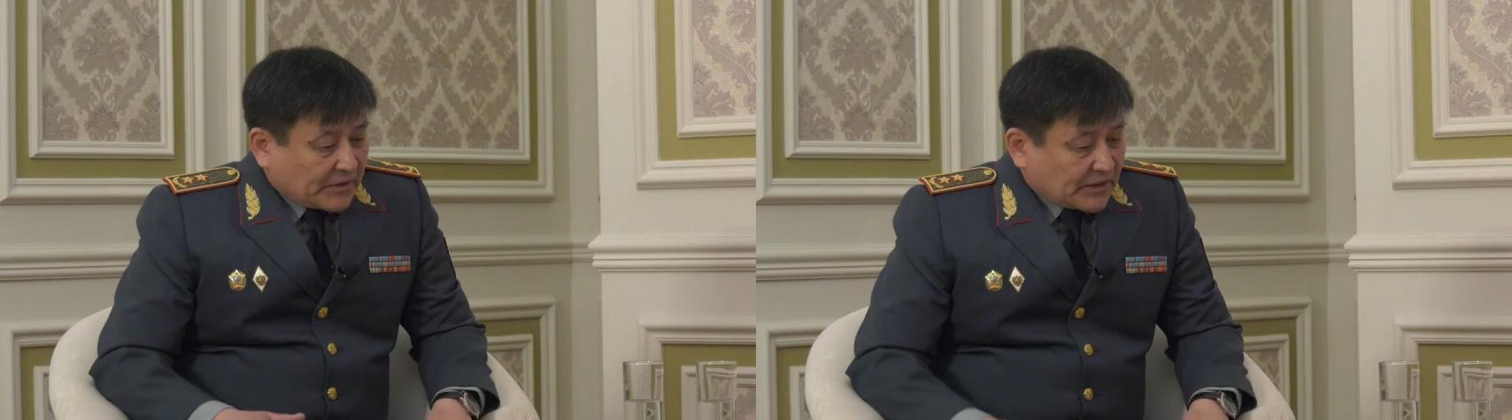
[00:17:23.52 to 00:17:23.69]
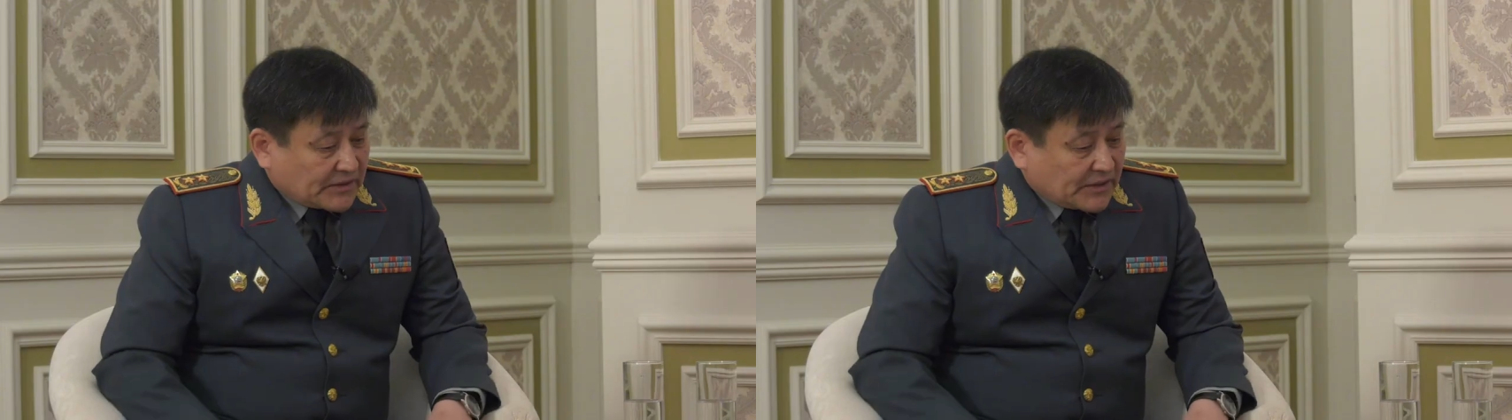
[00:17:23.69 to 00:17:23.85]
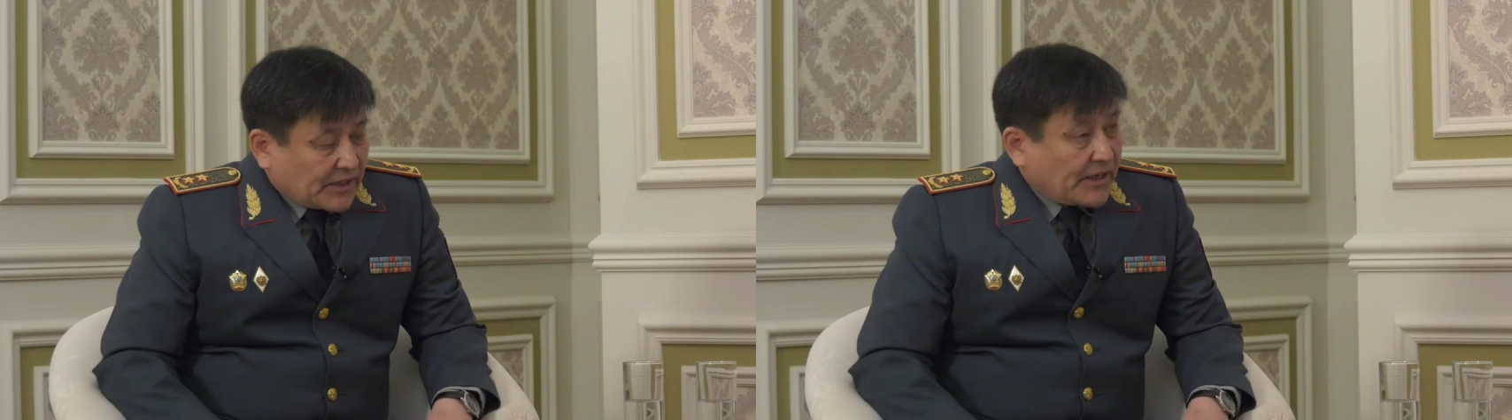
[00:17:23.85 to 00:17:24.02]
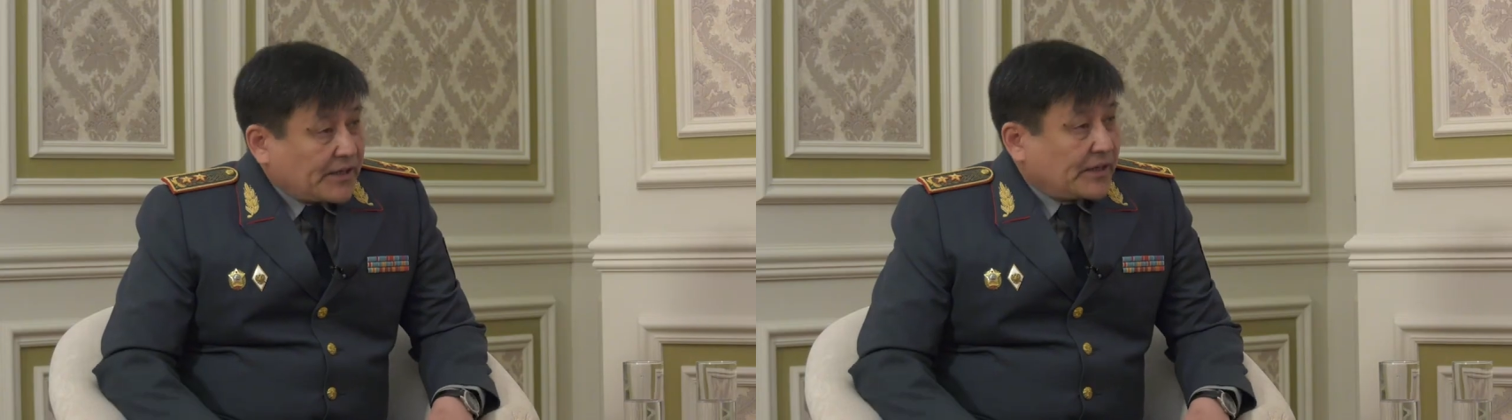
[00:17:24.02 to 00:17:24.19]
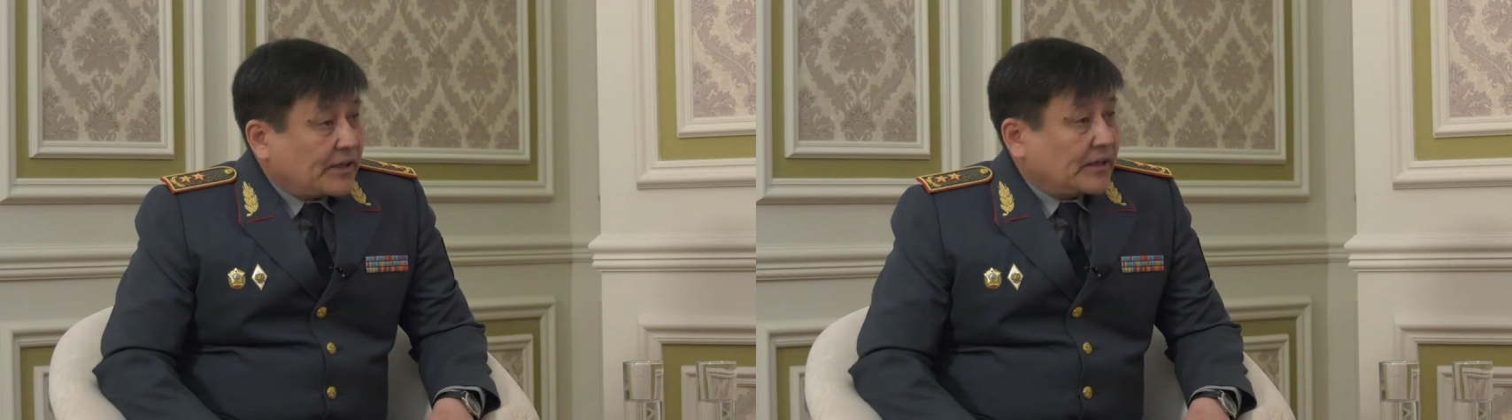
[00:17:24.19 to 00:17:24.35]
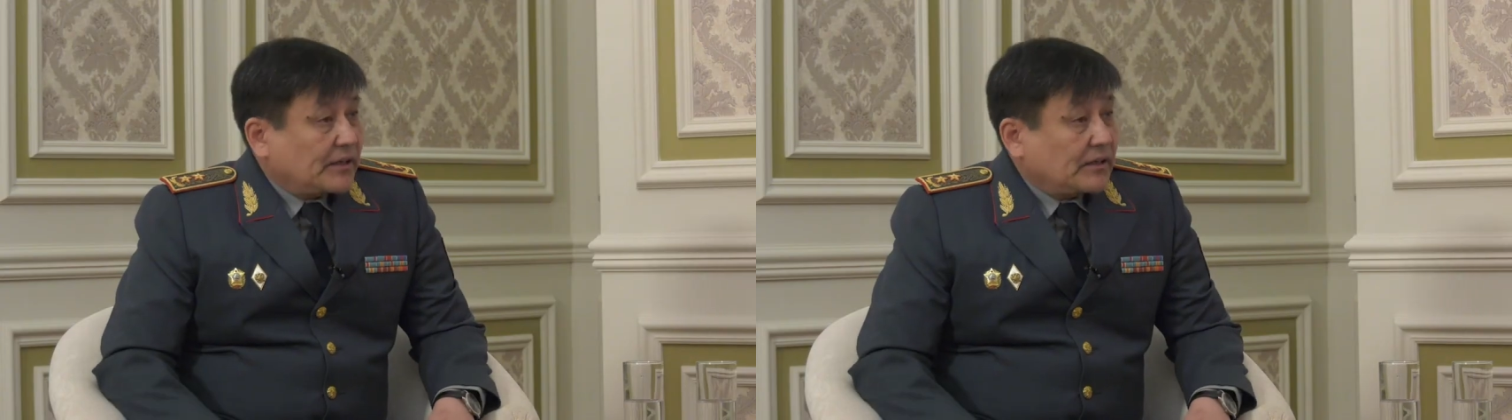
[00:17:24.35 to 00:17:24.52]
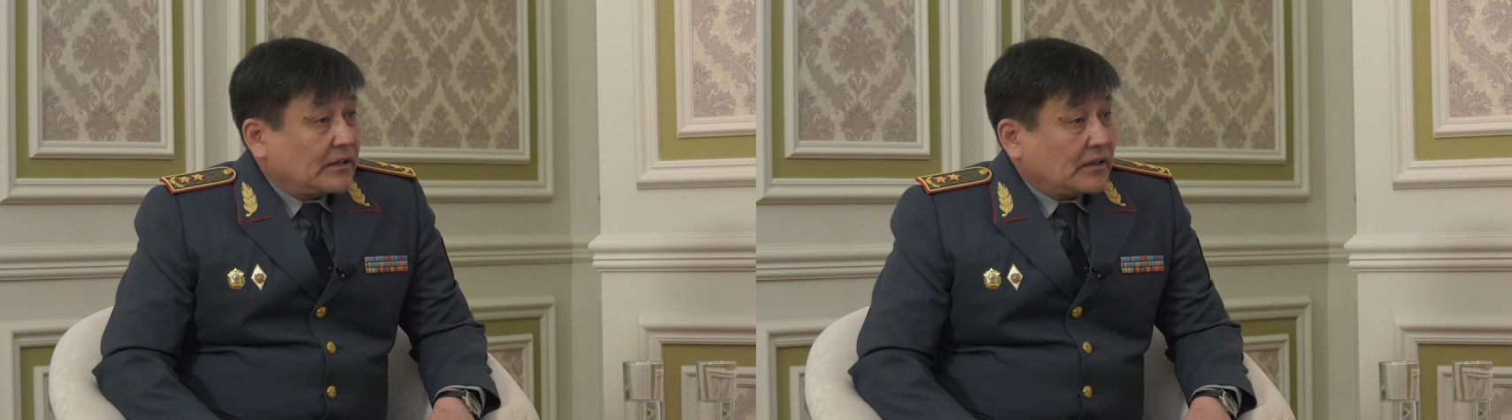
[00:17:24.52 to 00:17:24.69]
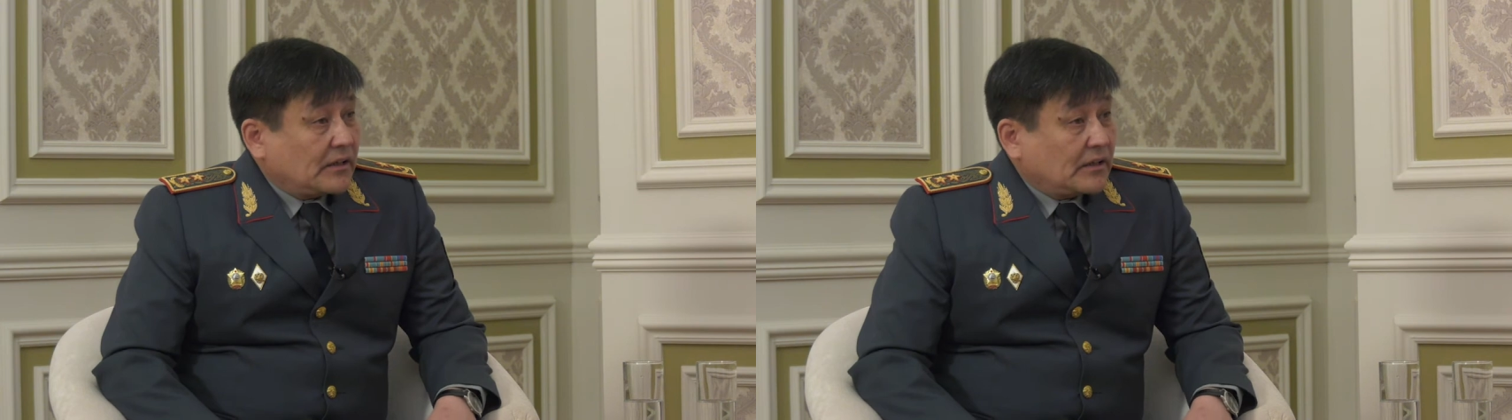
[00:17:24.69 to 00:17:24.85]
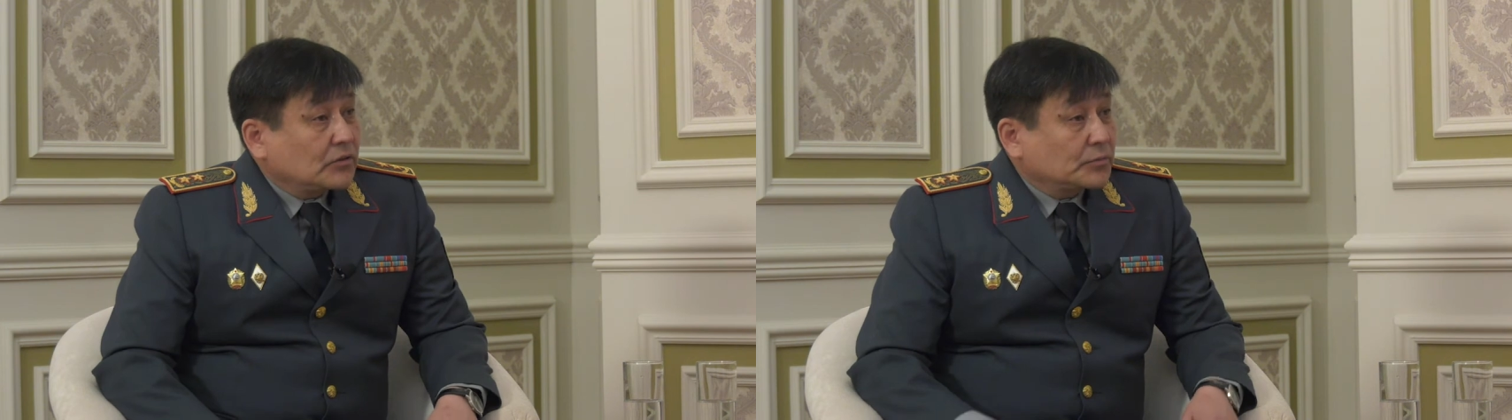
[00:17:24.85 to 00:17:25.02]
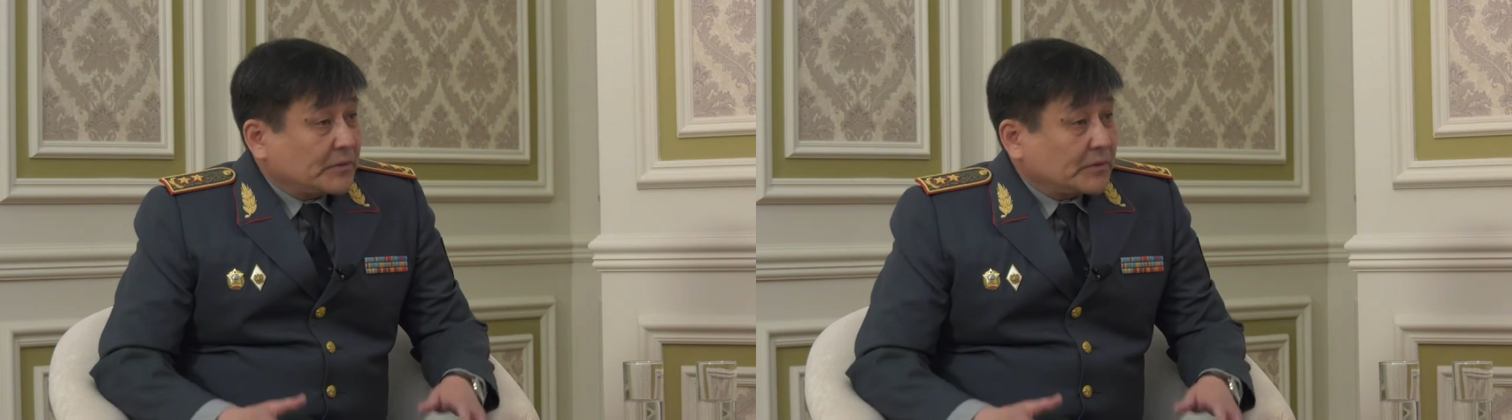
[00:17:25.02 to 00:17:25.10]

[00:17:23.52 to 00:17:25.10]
подразделение, оно